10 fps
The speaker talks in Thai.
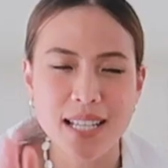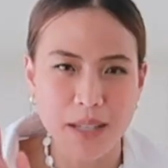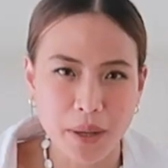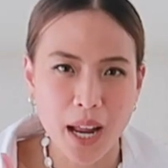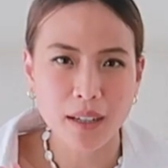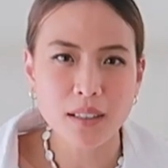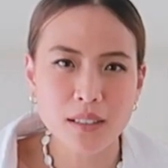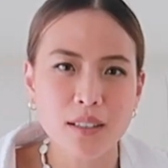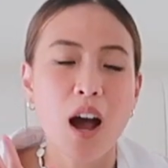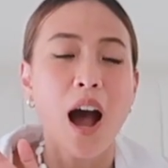ที่สำคัญก็
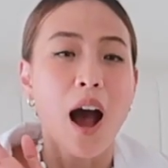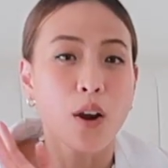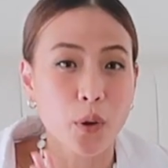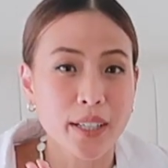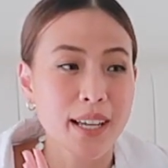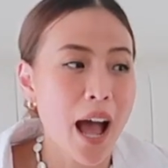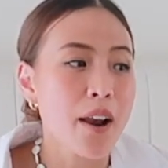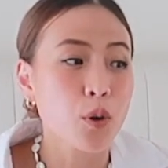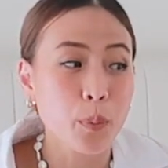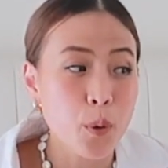คือลดการ
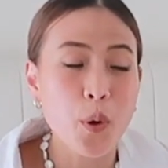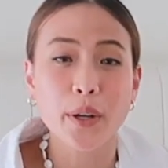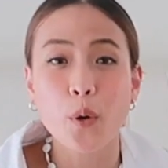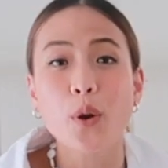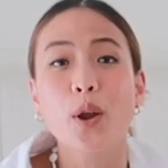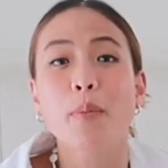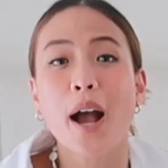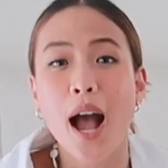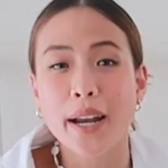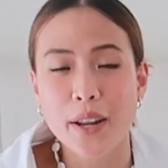รบกวนคนรอบ
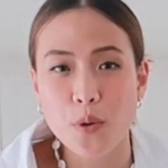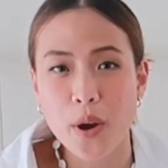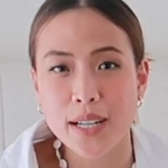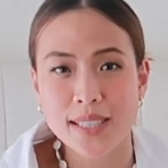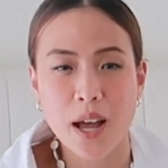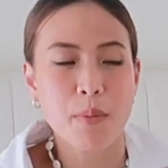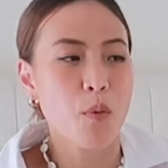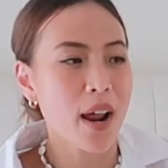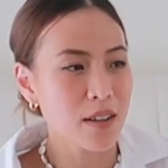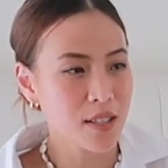ข้างได้ด้วยนะจ๊ะไม่
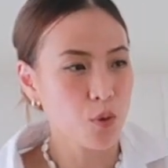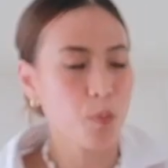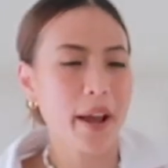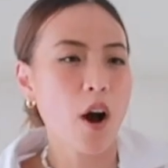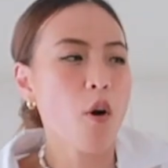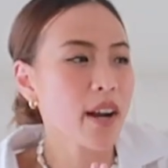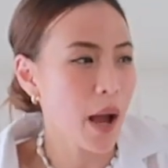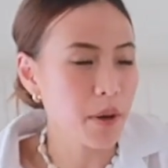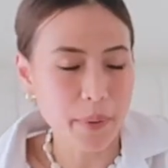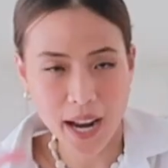ว่าเราจะลุกไปเข้าห้อง
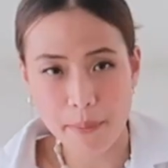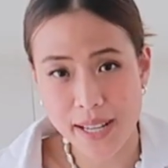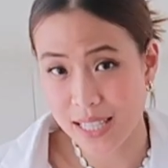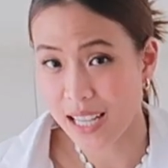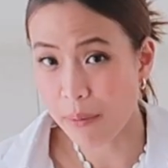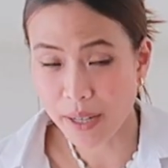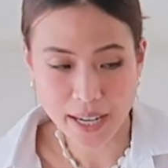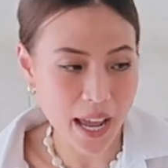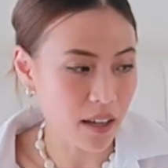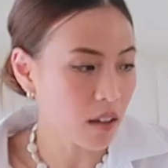น้ำหรือไปทำกิจกรรม
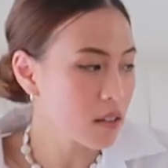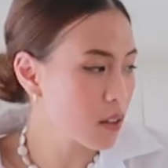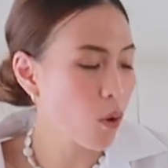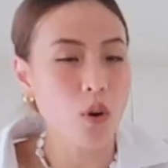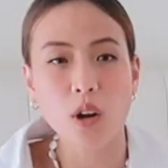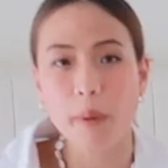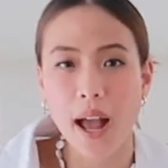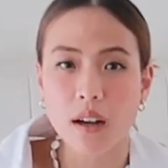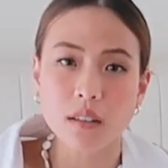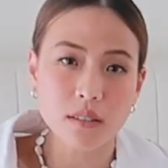ใดๆ ก็คือคนรอบ
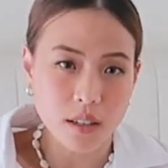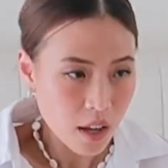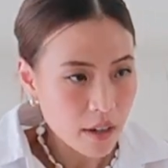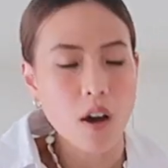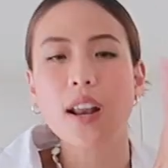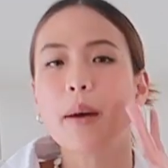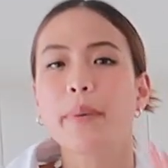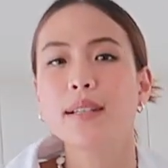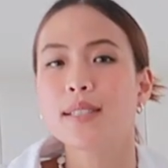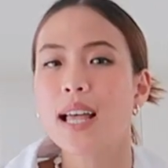ข้างก็คือนอนหลับ
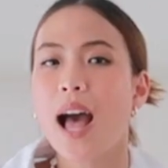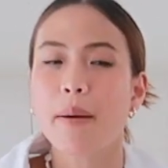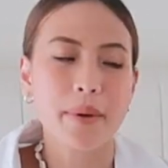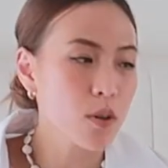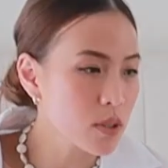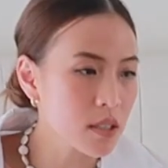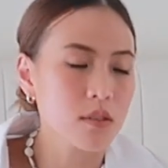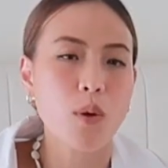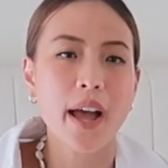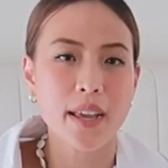ไปเลยจ้าไม่รู้สึก
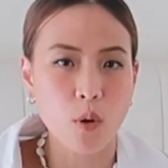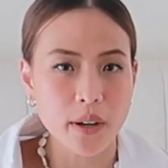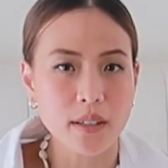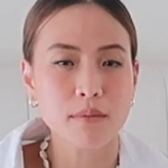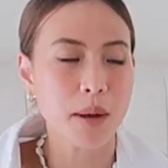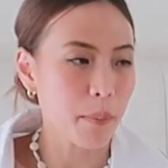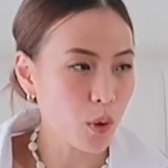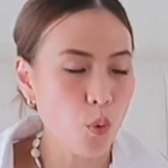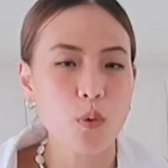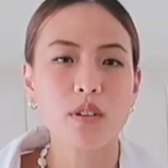ว่าอีกคนนึงแบบ
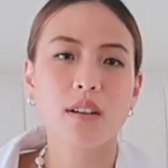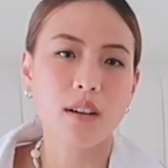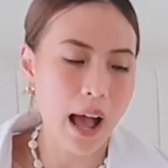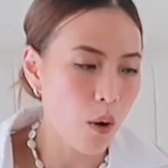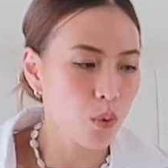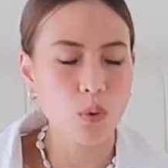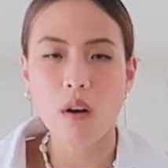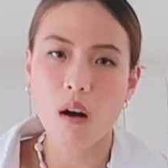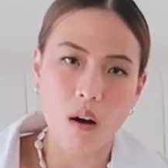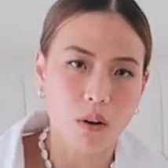ลุกเข้าลุก
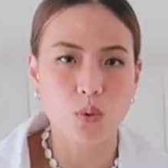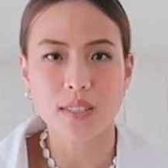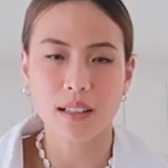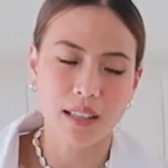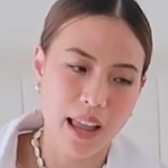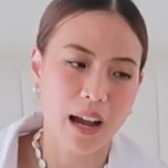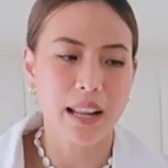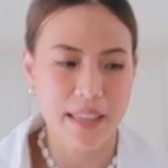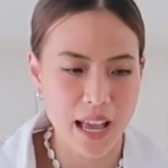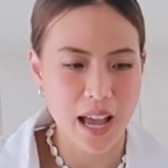ออก ลุกจากเตียงอะ
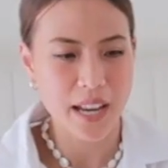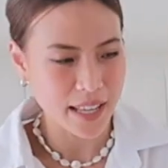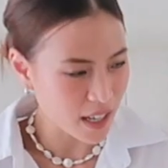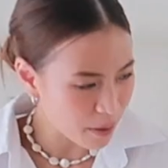ไรเงี้ยอันนี้